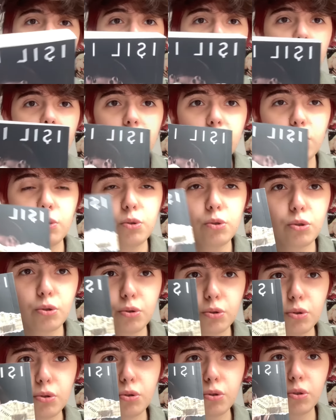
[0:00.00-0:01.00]
şu an
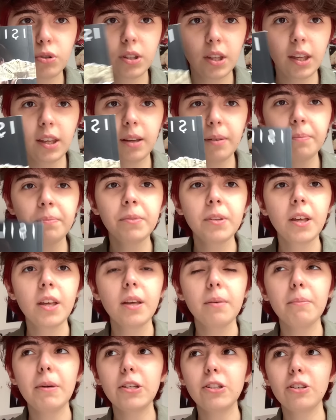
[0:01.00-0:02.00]
üçüncüsündeyim
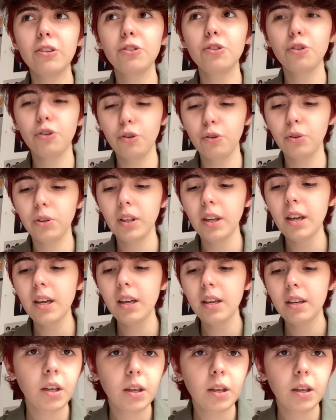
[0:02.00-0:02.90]
5. günde.